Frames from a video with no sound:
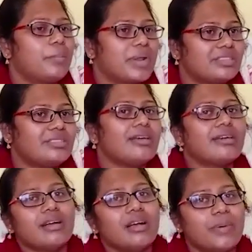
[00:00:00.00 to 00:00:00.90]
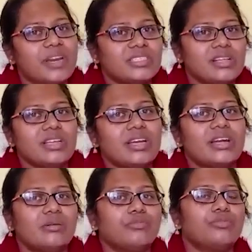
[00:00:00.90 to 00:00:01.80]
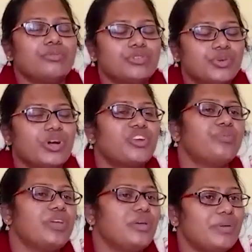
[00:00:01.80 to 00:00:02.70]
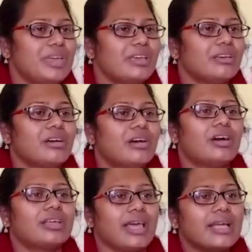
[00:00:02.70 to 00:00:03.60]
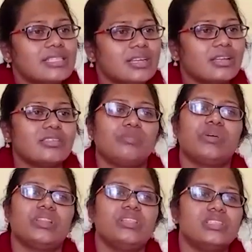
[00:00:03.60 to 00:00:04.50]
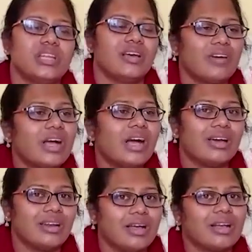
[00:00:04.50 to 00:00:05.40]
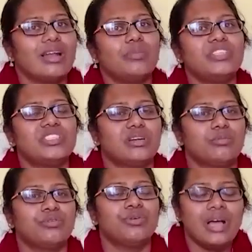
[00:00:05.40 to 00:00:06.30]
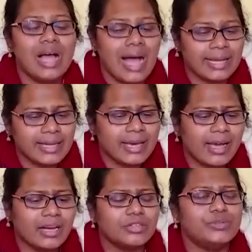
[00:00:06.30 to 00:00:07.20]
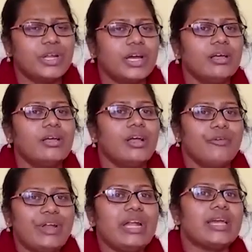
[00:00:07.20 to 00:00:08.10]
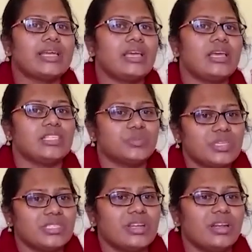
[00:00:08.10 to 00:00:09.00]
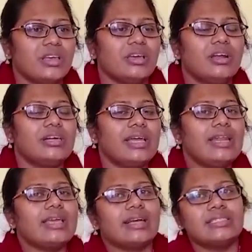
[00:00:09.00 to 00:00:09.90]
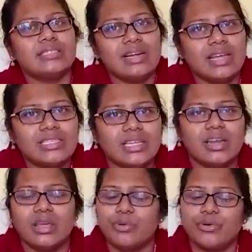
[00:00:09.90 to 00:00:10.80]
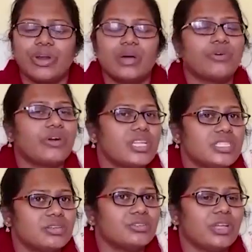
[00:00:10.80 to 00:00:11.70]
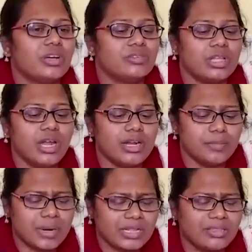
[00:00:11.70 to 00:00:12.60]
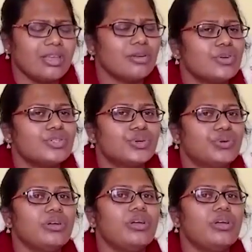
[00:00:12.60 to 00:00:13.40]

ప్రత్యేకంగా పరీక్షలు చేయడము షుగరు బీపీ క్యాన్సర్కి సంబంధించిన అవగాహన కల్పించడము అదే కాకుండా వీళ్ళకి ఎస్పెషల్లీ టెలికన్సల్టేషన్ అనే ప్రోగ్రాం ఒకటి జరుగుతూ ఉంది అంటే ప్రతిరోజు